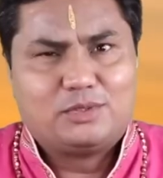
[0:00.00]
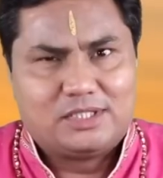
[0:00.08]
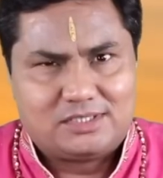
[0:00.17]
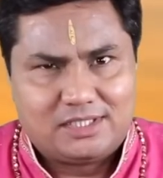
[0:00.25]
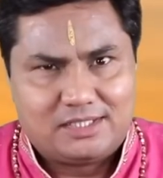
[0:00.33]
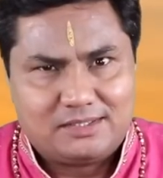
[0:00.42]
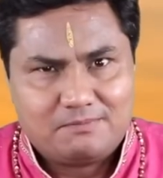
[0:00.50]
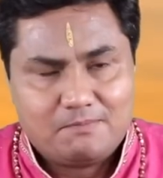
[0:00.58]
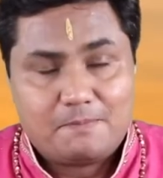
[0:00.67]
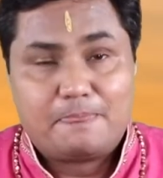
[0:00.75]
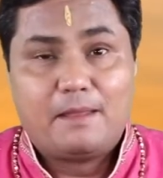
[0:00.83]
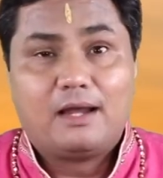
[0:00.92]
होना चाहिए
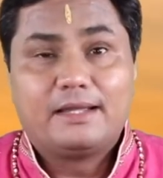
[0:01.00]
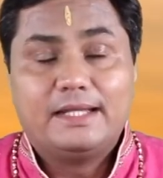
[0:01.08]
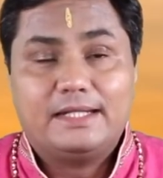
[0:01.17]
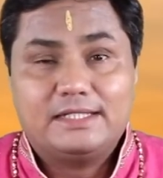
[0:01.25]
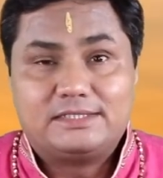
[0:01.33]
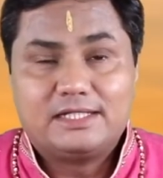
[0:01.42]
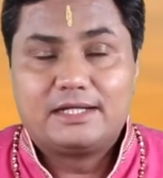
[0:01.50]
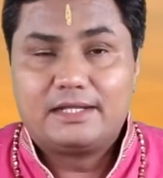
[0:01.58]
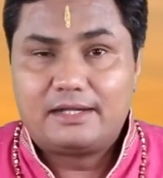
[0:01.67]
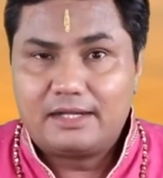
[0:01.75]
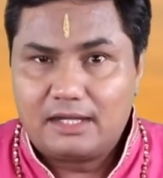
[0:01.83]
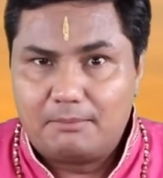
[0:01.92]
ना कि नीचे
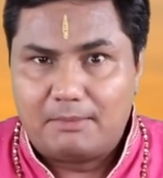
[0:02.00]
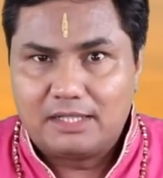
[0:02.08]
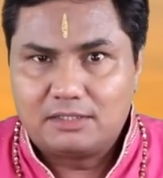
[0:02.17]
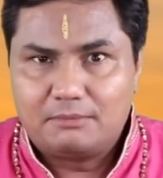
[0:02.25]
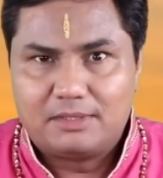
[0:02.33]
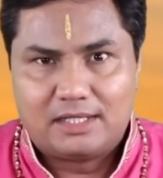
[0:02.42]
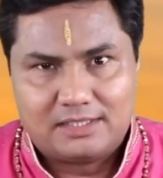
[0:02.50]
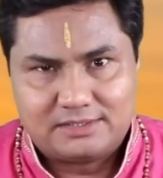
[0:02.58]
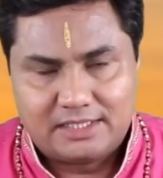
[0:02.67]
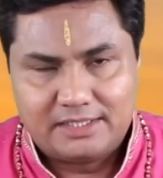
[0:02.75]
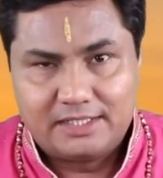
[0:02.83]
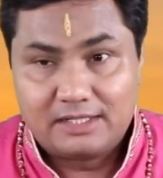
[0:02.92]
गिरने का मातम बनाना
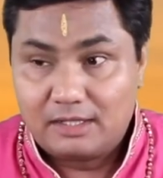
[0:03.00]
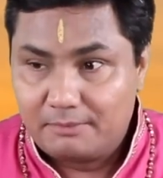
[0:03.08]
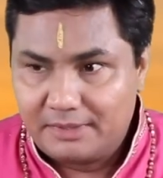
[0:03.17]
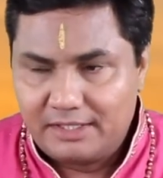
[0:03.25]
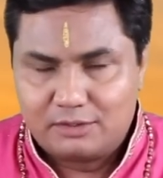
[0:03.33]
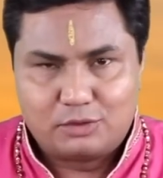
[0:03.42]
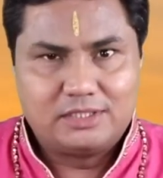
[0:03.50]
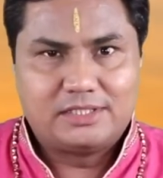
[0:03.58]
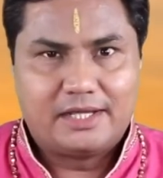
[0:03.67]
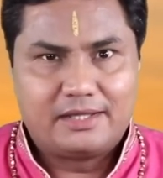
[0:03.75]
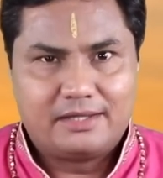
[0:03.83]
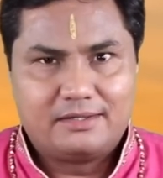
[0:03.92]
चाहिए कि हम गिर तो नहीं
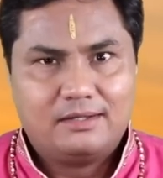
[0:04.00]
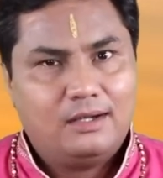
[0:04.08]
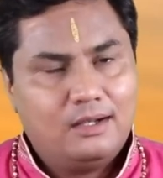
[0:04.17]
जाएंगे